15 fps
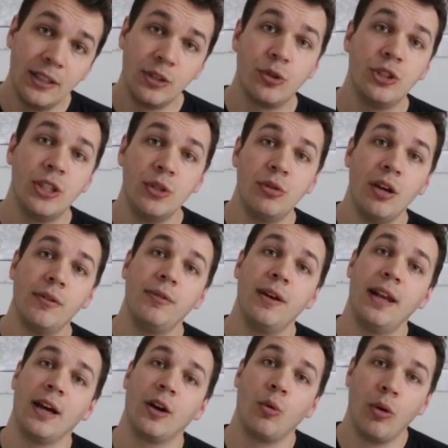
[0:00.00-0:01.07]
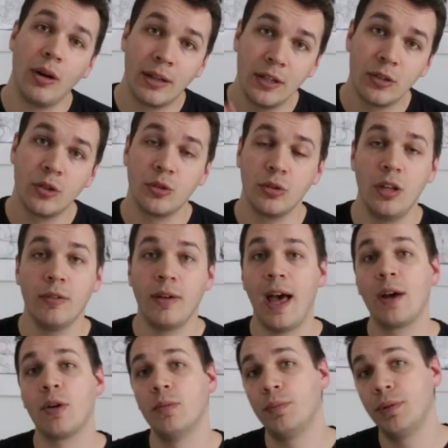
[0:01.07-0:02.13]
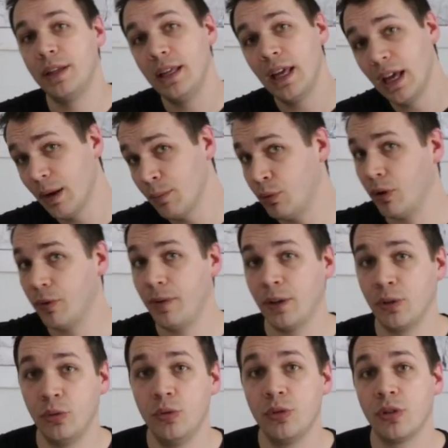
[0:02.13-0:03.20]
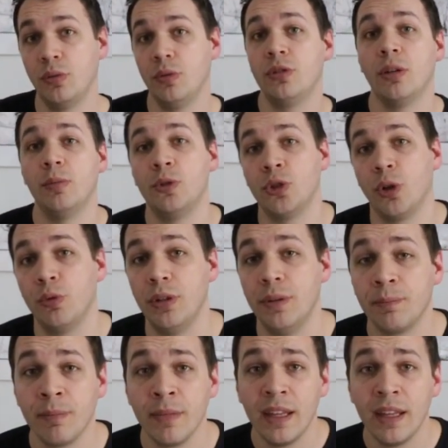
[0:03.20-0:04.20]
qu'est-ce que Jésus a fait à la croix, qu'est-ce que son œuvre a accompli pour faire de nous ce que nous sommes aujourd'hui.